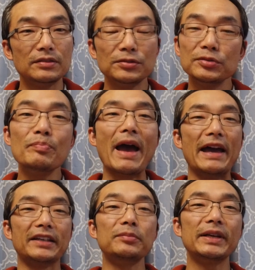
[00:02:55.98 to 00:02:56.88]
你去
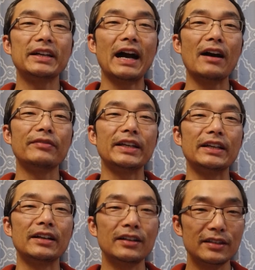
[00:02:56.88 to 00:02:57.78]
买一杯咖
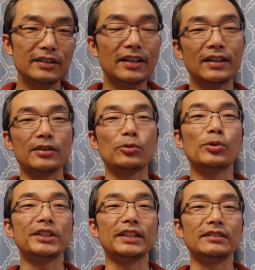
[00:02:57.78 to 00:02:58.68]
啡，喝得很
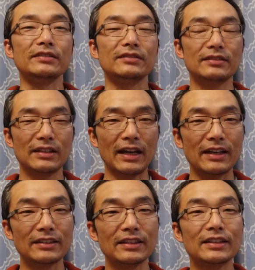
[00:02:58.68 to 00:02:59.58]
过瘾，
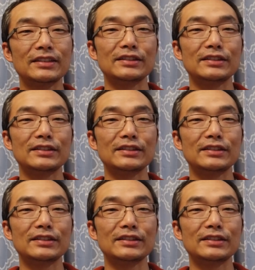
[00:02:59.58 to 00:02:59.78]
哎，这个